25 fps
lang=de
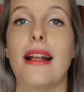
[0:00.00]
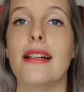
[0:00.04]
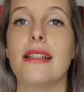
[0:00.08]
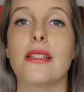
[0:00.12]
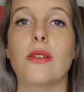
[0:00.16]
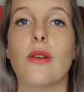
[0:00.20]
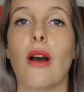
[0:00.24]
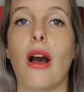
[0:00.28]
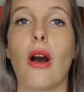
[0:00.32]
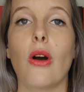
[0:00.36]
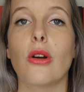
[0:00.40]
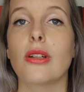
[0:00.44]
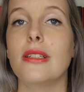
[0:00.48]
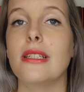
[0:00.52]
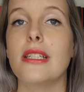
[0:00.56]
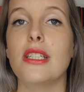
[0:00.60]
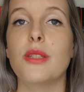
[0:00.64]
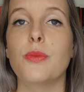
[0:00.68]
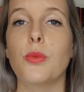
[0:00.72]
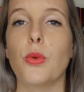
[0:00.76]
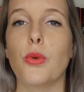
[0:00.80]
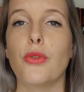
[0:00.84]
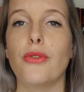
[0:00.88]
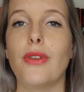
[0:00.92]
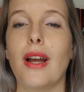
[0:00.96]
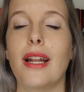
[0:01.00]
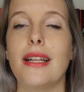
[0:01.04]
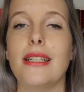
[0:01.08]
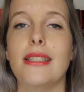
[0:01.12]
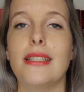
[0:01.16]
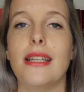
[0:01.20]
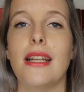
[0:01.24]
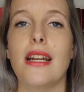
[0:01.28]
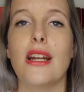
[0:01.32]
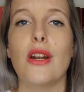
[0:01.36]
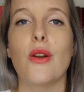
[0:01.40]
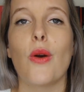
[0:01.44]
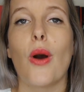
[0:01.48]
Also auch dieses Buch fand
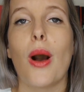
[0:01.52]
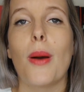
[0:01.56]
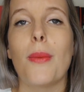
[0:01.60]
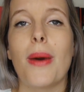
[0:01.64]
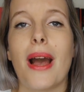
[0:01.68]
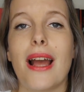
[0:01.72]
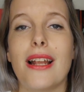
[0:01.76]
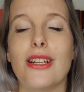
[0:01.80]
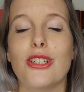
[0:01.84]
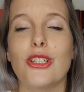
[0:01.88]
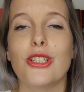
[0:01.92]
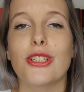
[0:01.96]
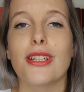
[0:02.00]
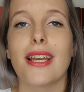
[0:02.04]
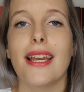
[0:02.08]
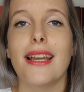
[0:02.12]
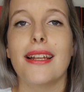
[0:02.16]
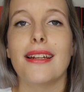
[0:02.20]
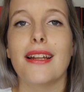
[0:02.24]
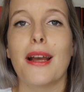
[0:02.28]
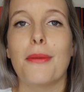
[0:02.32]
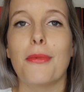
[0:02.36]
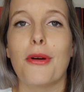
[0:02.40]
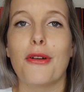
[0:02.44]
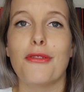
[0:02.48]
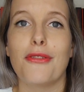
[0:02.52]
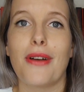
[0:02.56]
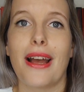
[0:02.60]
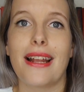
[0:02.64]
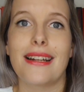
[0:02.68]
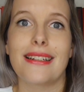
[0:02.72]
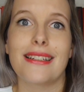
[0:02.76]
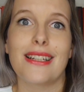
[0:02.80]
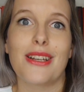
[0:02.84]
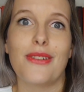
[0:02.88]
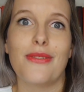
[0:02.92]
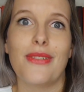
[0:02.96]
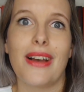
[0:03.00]
ich enorm anstrengend, aber auf
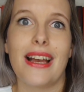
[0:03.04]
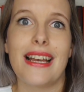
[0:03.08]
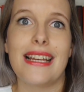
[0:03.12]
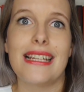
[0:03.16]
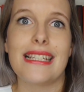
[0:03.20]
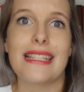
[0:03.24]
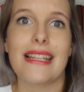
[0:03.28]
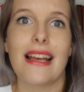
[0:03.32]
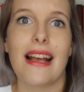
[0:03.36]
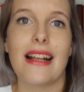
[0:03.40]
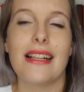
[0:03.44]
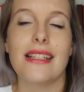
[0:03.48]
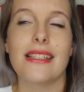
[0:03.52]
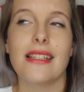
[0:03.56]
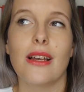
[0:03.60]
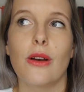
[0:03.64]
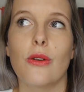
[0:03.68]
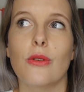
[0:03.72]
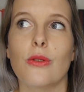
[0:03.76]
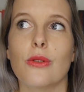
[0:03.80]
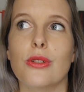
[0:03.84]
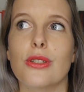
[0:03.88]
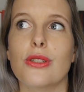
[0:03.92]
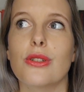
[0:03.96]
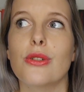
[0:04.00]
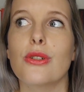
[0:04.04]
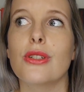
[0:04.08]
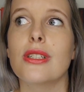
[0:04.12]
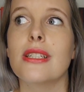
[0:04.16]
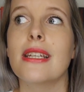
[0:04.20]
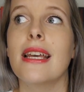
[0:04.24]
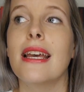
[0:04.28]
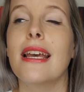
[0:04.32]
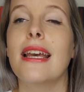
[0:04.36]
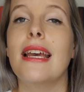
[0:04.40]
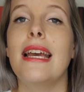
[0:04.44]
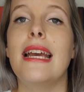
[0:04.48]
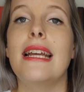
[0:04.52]
andere Weise als Augustus.
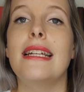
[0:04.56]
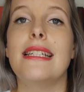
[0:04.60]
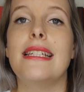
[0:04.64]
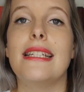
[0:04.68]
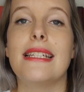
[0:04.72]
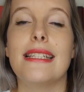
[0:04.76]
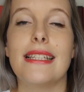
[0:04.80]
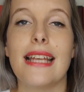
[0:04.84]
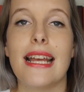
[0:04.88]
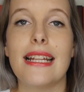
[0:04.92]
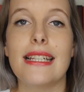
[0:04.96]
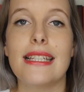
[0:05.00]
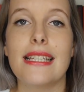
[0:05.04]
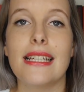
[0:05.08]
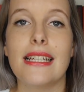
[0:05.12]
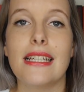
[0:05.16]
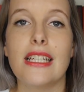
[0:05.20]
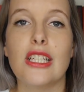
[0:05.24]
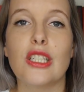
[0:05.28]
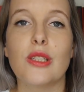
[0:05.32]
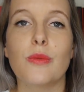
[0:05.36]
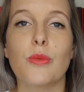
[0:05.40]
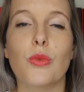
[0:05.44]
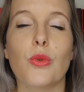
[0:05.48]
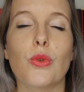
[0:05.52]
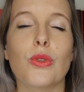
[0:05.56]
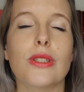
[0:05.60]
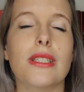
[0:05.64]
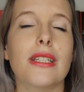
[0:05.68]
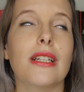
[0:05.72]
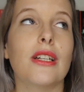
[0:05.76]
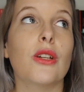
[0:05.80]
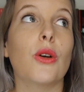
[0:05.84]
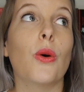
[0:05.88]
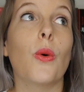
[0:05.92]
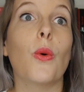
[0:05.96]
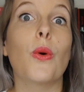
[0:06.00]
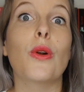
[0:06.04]
Die Sätze in diesem Buch
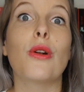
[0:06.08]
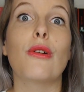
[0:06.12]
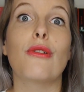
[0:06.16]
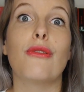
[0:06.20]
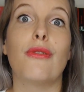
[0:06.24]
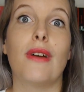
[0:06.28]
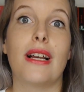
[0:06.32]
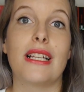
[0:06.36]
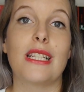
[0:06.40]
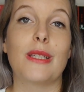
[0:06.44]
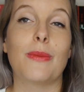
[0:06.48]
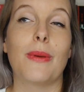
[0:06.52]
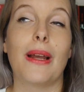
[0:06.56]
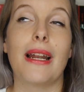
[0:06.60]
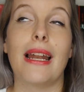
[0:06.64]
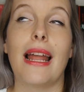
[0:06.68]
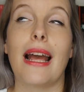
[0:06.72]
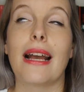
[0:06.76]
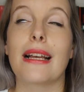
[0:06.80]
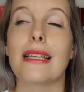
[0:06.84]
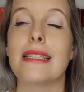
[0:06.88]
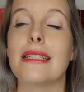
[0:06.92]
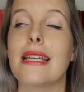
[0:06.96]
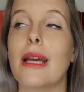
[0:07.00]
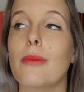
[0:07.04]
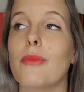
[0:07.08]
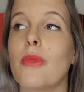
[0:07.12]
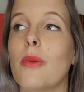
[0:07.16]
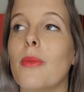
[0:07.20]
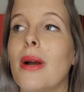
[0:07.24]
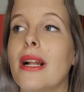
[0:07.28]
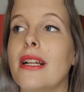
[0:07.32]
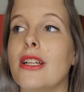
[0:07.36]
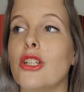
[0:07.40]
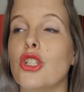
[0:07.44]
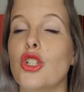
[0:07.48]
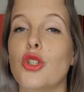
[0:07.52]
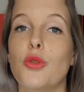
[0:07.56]
sind unfassbar lang. Ich habe mir
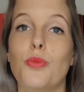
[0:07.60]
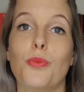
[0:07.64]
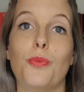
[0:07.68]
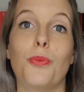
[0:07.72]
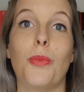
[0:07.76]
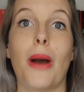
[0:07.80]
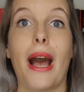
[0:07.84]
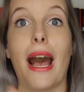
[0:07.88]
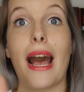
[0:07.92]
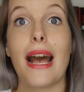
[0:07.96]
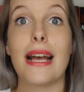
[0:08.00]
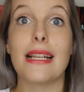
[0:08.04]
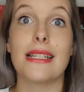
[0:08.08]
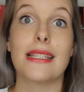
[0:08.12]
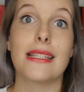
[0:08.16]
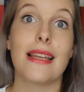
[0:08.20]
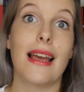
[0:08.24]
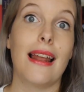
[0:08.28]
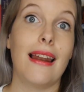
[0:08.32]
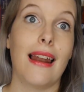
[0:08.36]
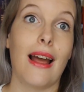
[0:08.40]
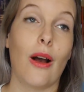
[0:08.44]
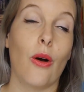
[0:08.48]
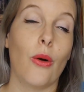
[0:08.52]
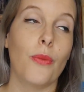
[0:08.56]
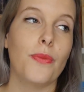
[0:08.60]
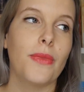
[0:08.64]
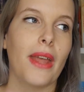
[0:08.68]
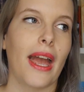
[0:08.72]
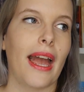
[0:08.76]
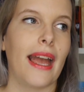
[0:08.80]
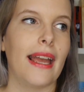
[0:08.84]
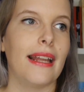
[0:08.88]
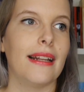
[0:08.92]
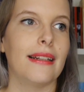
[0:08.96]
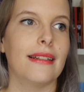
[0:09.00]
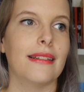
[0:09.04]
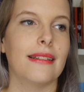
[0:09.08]
mal den Spaß erlaubt,
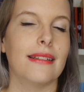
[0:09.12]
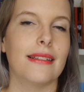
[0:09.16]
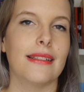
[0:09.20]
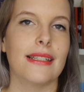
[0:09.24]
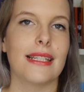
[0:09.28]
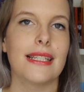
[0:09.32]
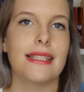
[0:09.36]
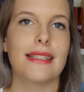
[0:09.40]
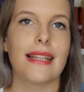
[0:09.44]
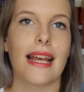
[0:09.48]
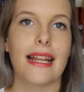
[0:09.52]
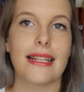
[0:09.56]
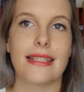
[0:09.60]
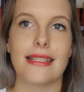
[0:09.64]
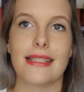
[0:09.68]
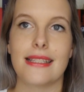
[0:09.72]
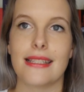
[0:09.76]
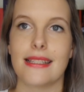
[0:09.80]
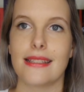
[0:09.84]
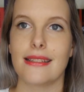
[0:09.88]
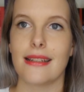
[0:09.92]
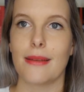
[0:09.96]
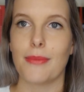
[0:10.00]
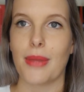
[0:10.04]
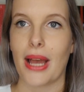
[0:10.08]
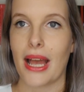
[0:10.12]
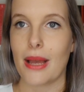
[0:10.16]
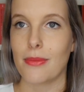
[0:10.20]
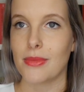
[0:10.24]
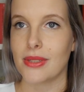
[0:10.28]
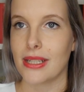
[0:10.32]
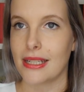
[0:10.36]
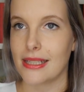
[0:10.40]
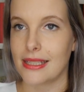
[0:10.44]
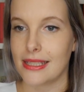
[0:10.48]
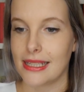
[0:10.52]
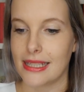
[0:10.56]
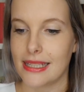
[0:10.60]
einen Satz, bei einem
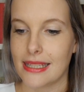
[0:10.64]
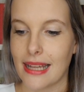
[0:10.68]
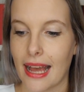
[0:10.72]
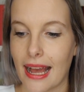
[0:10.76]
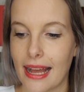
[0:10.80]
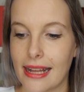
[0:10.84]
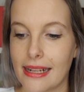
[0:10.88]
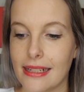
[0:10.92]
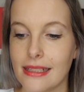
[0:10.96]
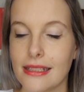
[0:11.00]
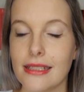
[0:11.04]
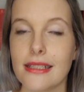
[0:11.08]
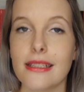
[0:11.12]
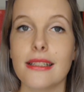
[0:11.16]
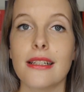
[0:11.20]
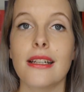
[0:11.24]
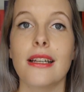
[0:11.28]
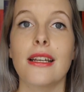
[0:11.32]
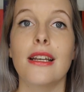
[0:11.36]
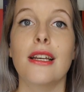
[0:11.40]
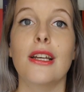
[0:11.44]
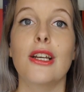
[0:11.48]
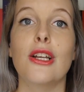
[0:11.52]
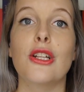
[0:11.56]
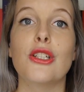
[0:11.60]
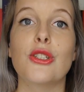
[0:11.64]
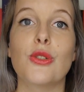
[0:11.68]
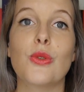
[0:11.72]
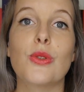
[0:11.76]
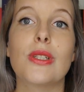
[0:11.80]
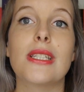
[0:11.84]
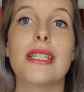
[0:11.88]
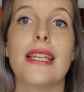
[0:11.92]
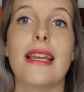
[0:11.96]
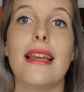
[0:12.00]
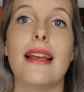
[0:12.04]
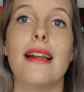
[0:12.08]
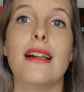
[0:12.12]
Satz die Zeilen zu
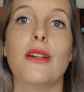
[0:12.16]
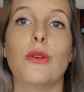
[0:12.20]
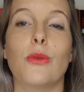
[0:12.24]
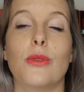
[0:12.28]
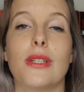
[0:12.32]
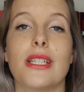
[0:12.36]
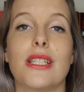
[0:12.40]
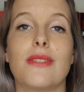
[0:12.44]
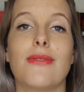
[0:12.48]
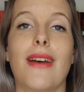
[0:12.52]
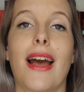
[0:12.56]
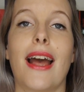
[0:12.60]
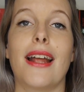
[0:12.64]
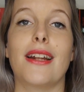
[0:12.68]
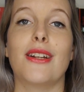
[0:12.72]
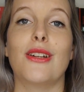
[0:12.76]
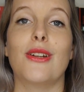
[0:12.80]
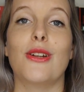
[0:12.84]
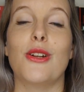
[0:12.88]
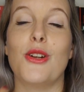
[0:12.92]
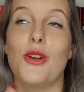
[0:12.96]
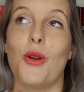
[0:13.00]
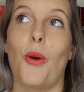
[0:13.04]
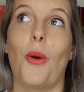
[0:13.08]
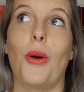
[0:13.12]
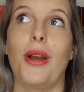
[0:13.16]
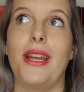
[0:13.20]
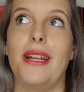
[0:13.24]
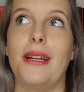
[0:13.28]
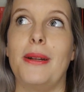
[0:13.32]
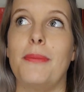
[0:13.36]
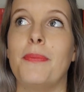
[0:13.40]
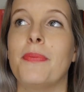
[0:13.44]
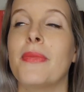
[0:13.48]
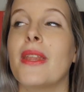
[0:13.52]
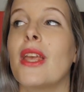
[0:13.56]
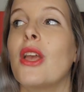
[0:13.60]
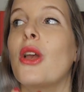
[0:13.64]
zählen und es waren
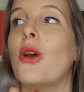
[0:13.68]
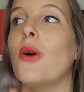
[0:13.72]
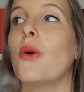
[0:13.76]
neun.